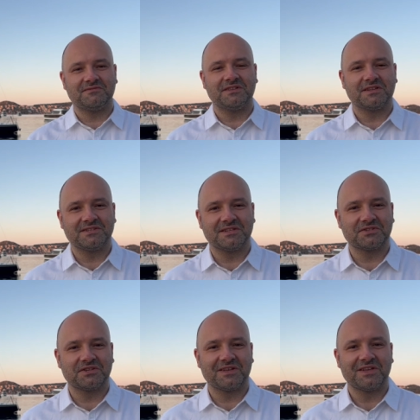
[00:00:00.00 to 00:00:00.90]
widać
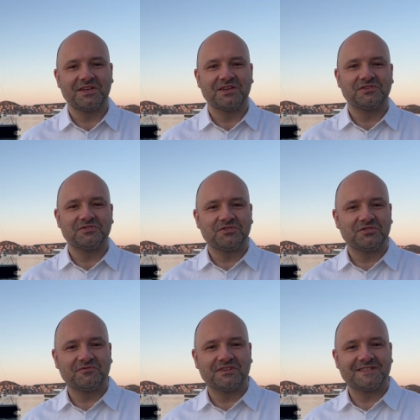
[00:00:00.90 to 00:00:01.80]
nasze
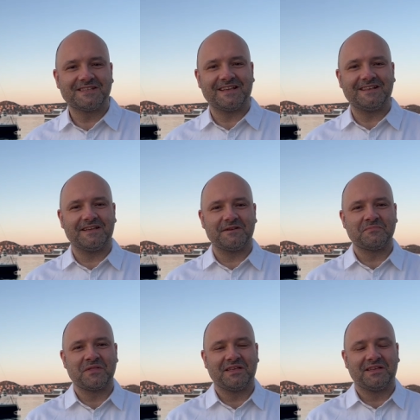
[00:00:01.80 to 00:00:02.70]
życiowe cele,
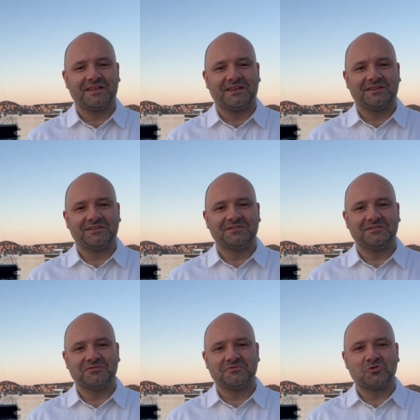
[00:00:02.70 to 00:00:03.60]
y,
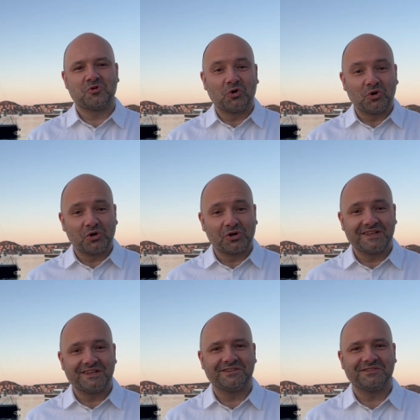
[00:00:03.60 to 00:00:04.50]

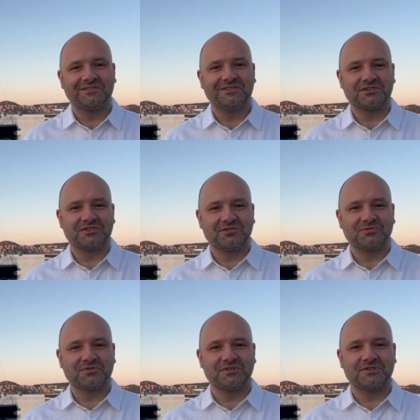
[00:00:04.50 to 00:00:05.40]
kolory
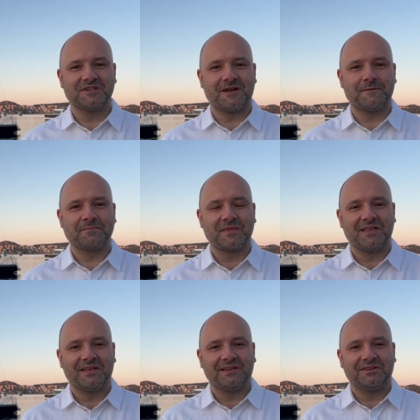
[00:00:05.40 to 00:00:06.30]
naszego życia,
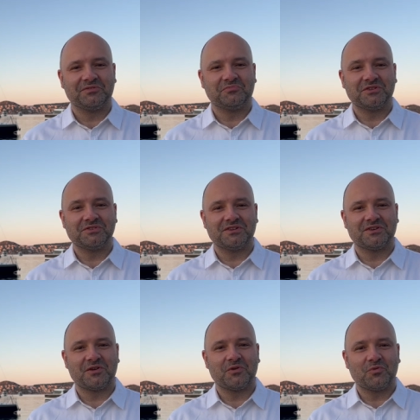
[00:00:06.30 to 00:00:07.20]
y,
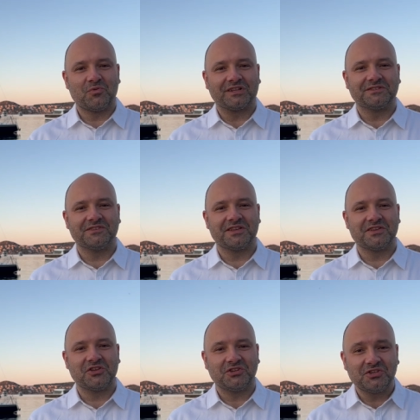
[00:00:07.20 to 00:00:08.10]
będzie
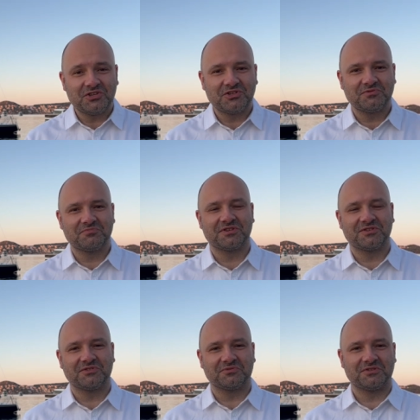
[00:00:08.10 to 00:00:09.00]
łatwiej iść
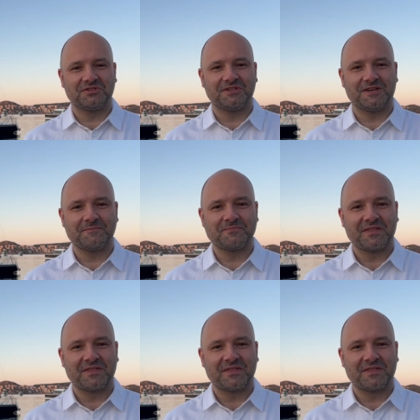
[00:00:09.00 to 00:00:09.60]
przez to życie.